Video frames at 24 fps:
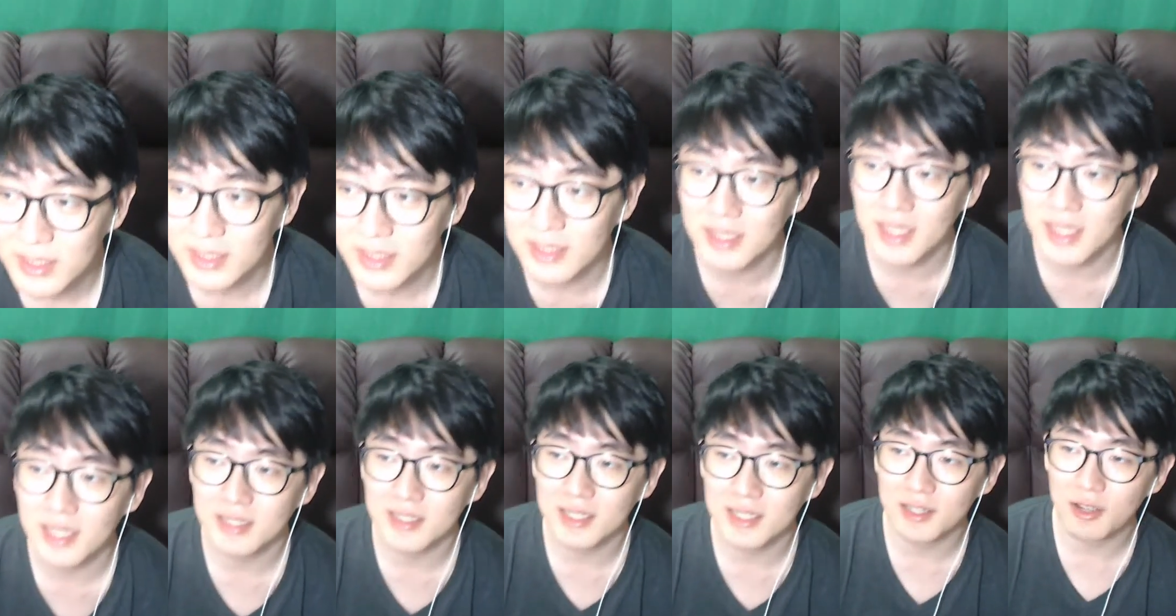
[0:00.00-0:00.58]

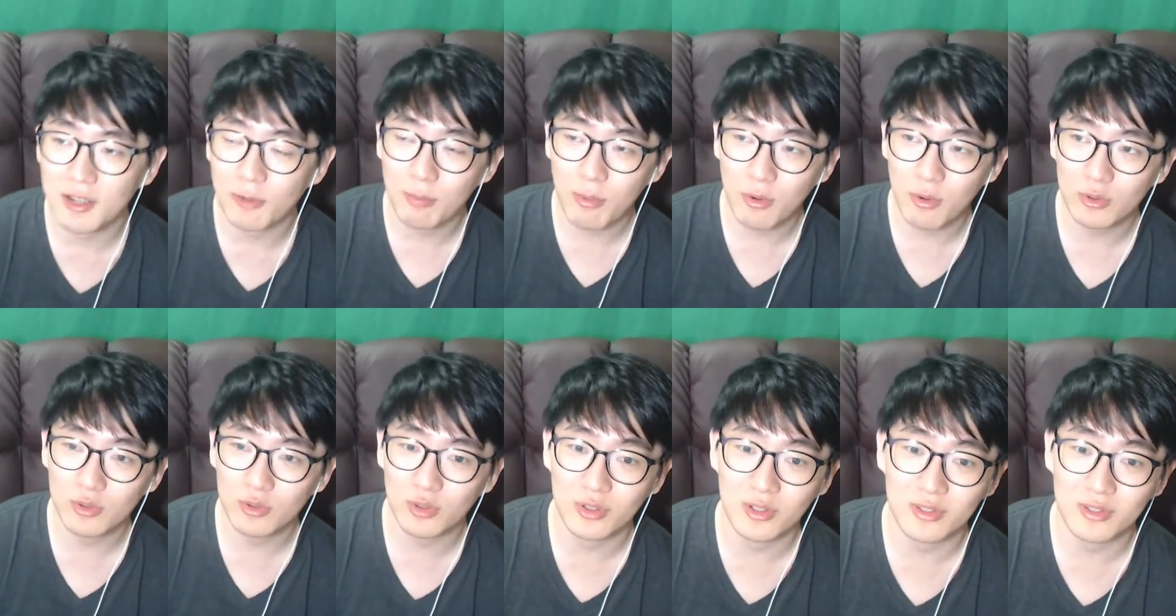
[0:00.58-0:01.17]
근데 이제
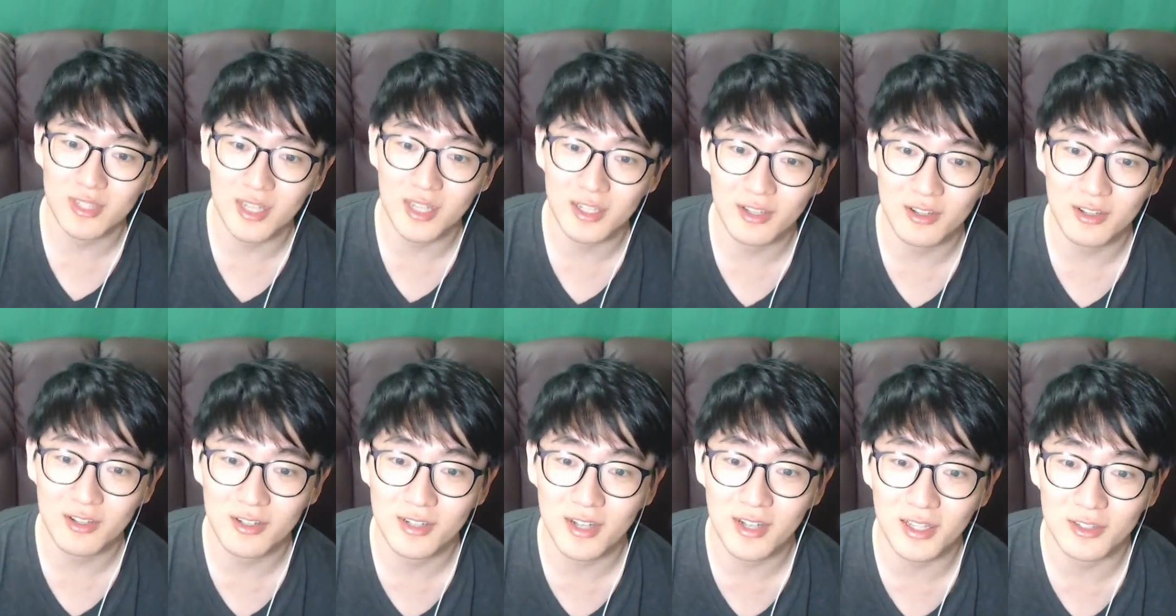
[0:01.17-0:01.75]
연봉 조정
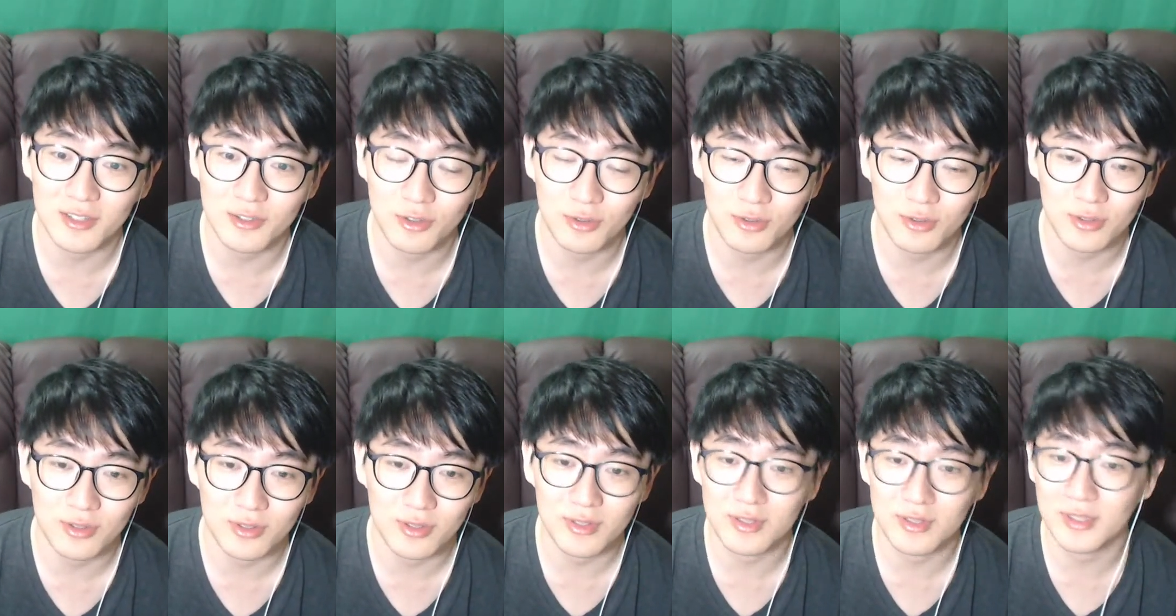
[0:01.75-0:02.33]
자격을
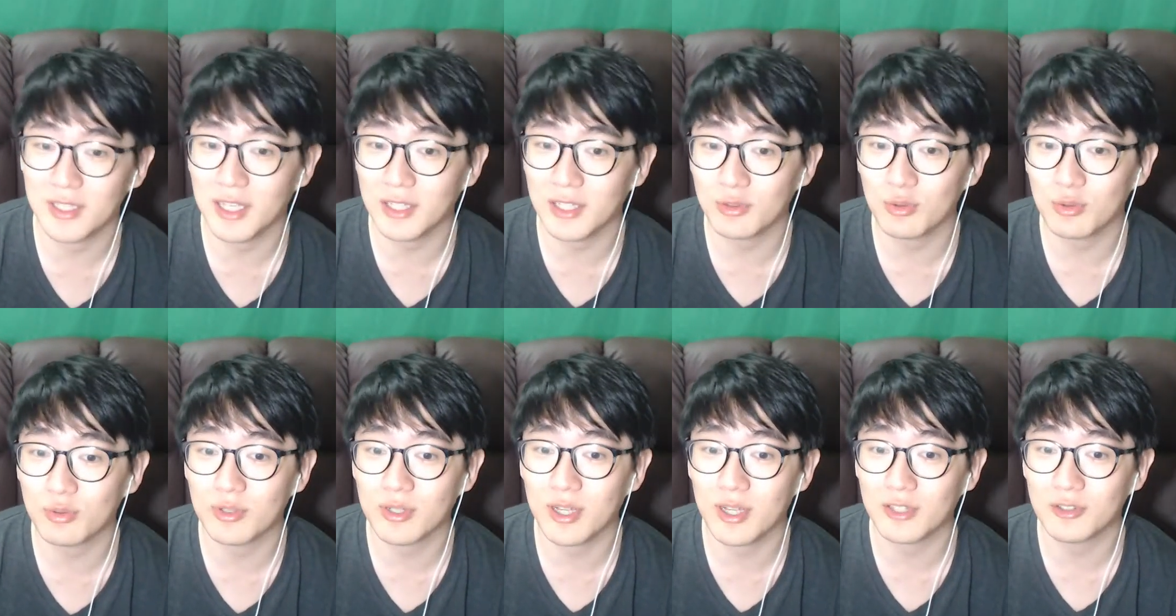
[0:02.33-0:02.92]
갖춰
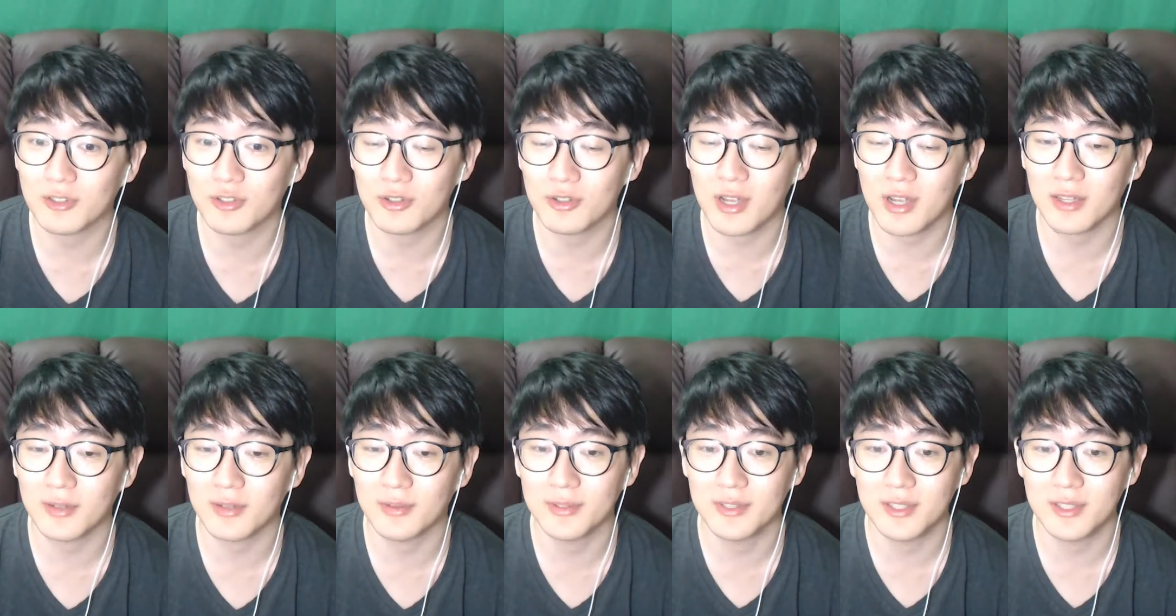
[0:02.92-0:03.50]
계속
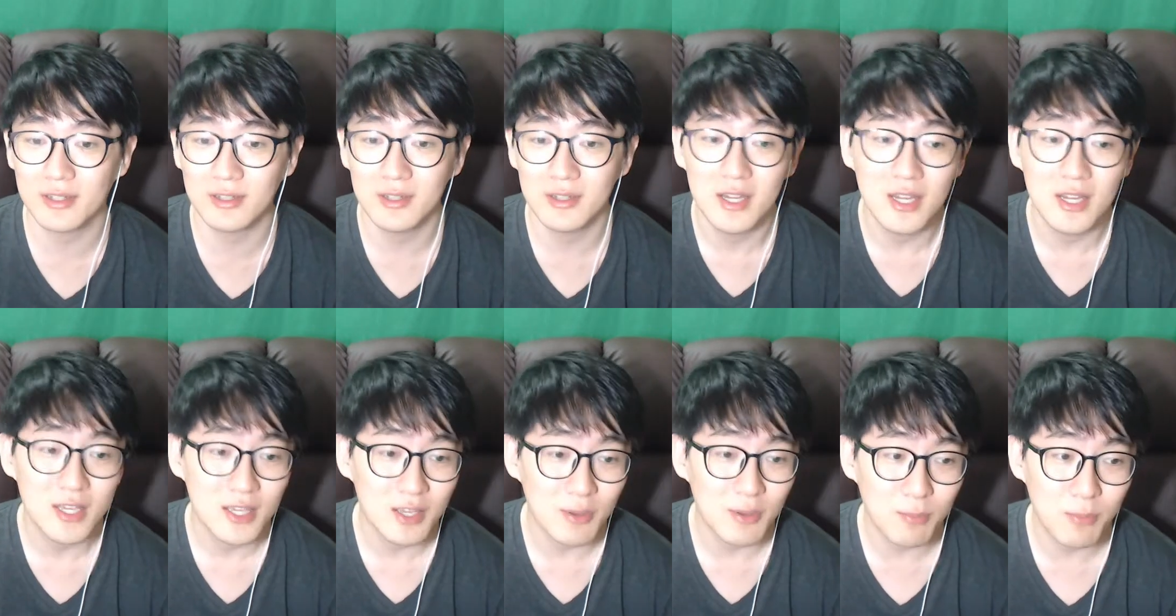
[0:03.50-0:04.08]
갖춰가면서
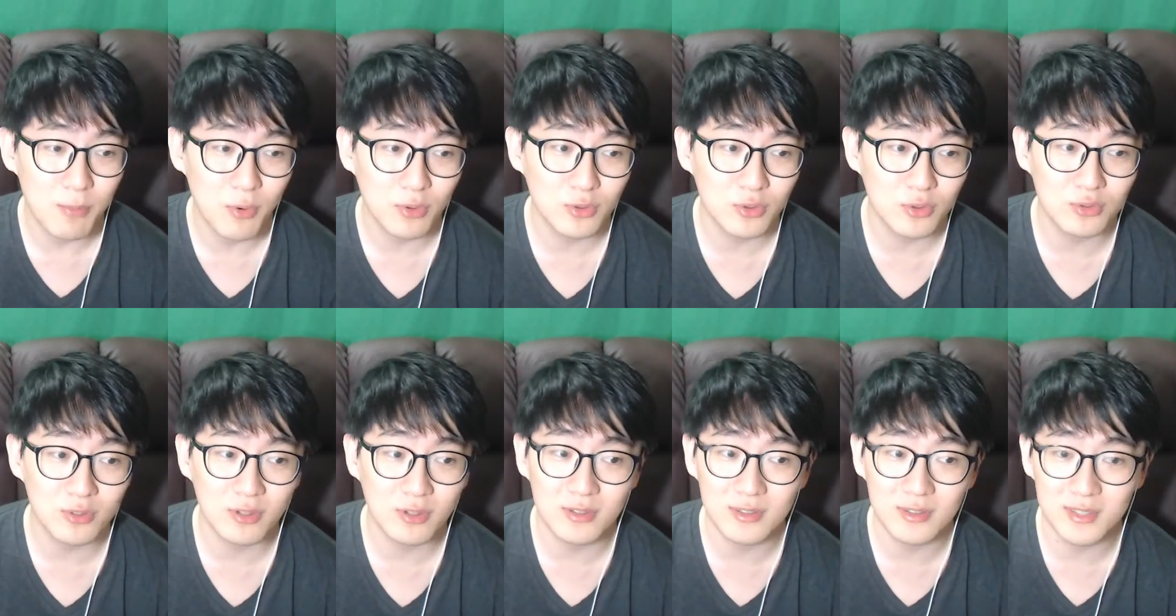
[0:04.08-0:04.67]
연봉
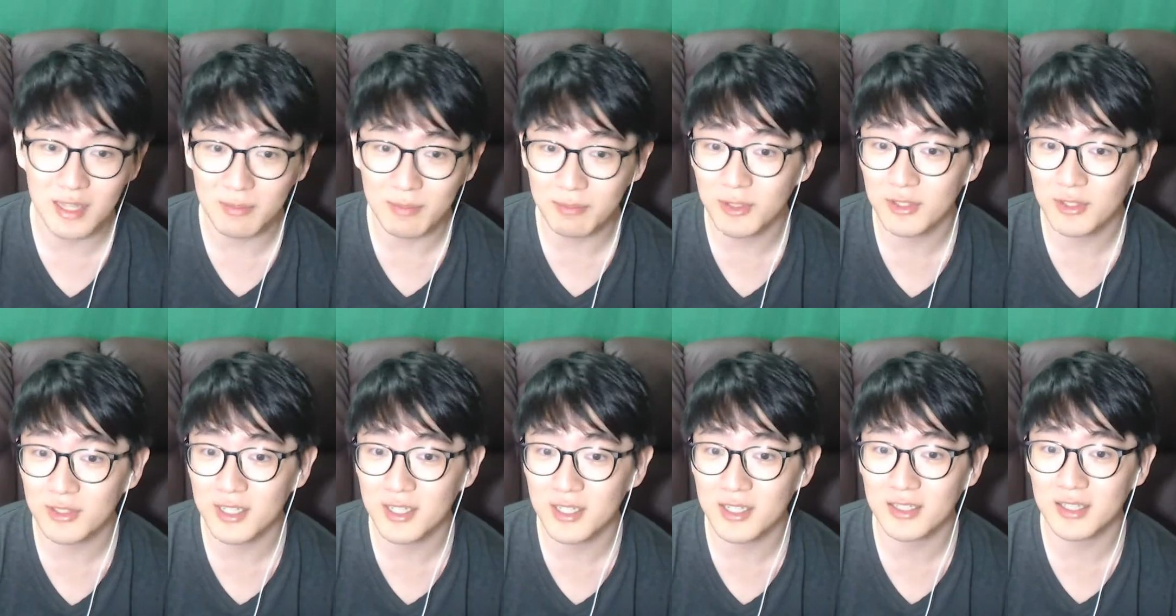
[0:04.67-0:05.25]
조정
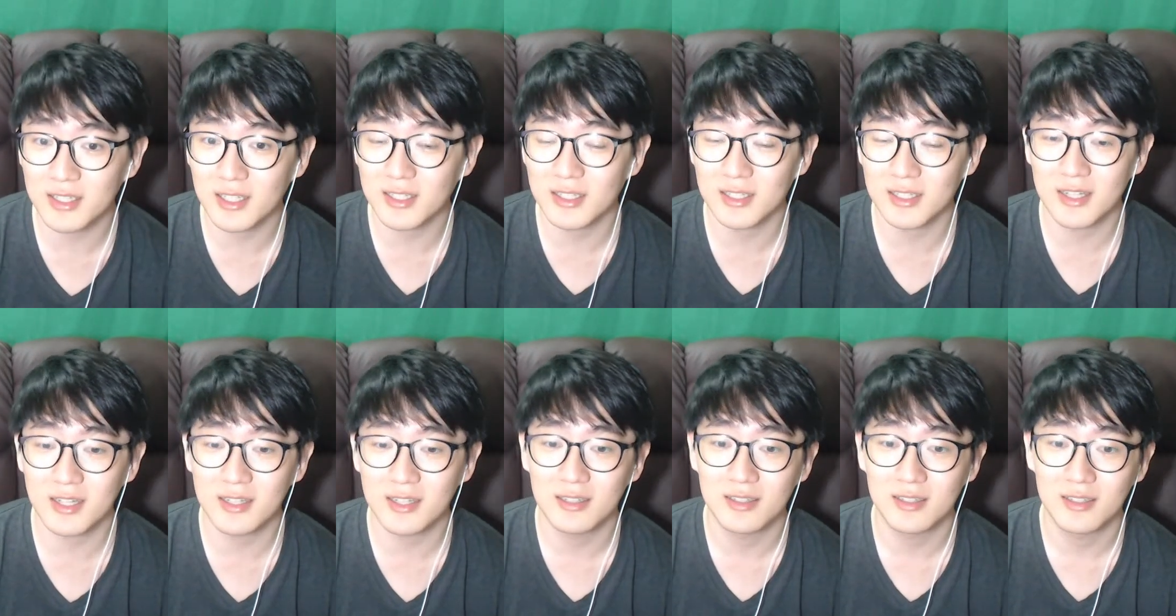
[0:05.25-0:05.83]
3년차가
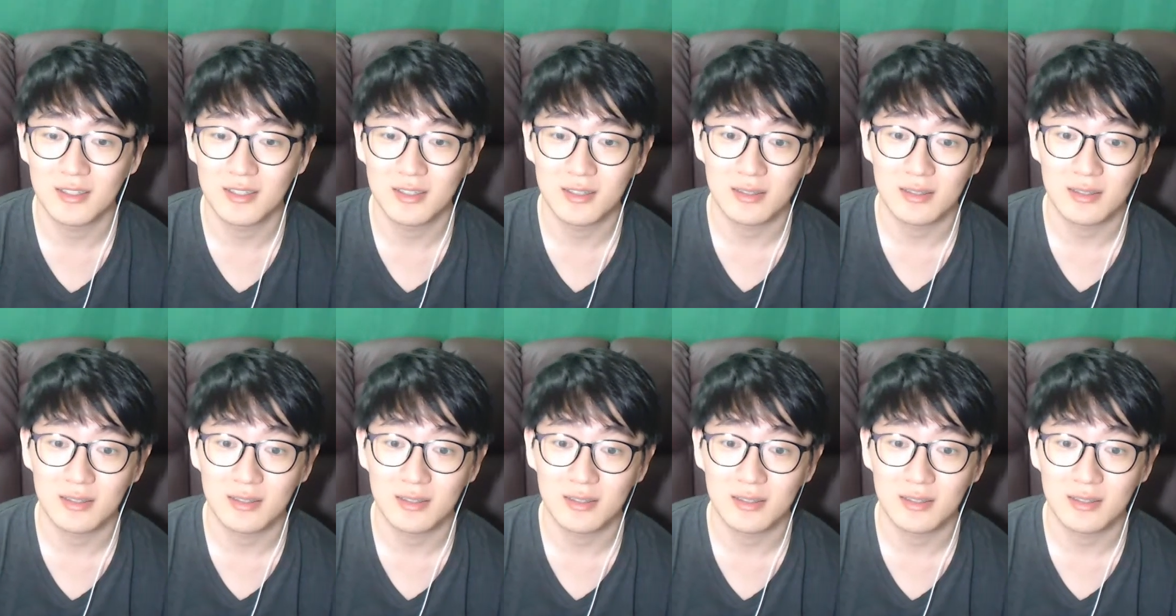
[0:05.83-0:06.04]
되니까